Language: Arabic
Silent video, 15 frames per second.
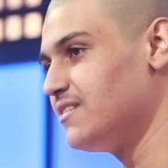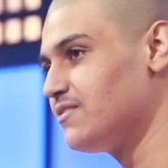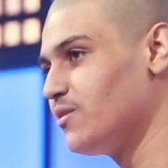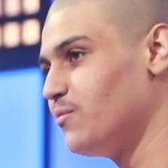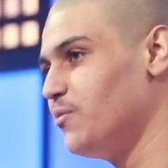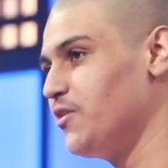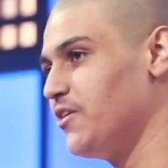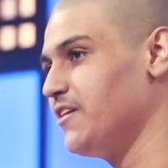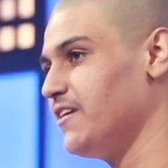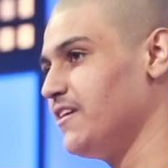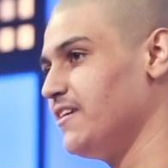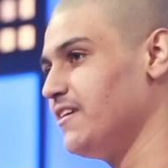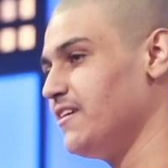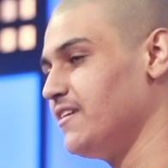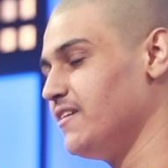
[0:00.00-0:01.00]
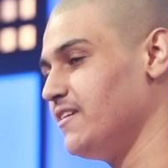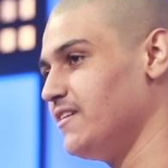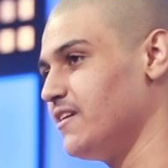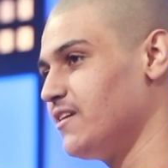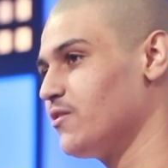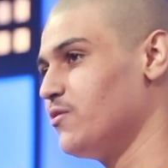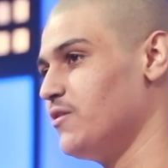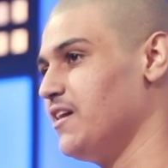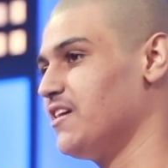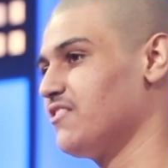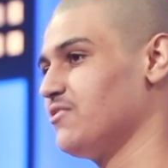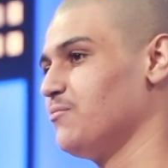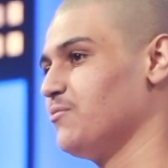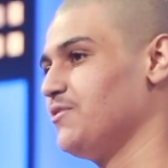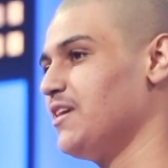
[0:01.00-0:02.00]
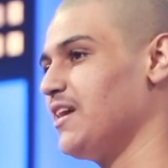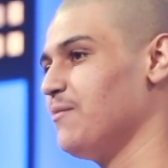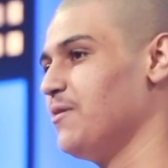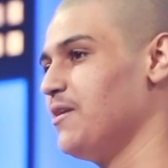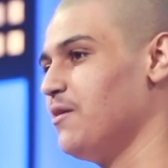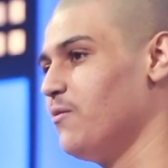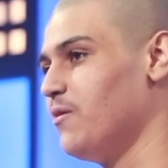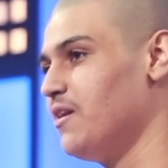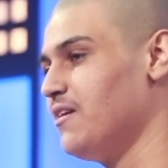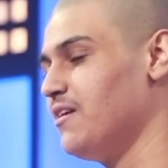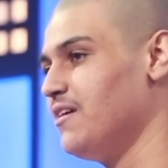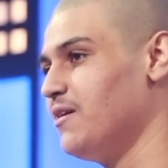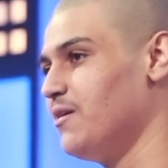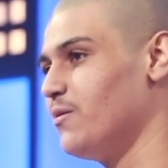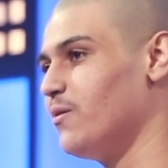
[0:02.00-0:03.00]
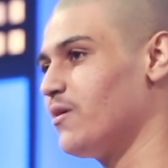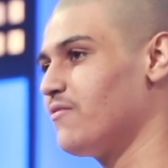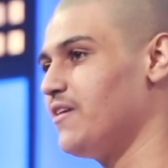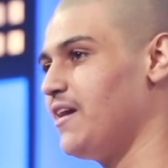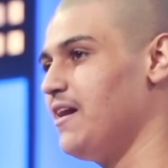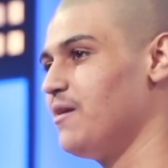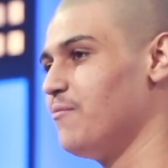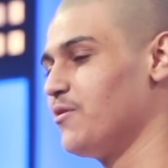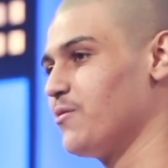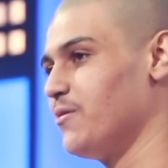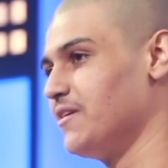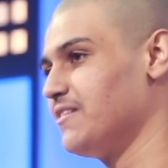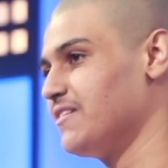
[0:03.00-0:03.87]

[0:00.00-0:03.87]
طموحي أكون حارس المنتخب الأول وارفع علم الكويت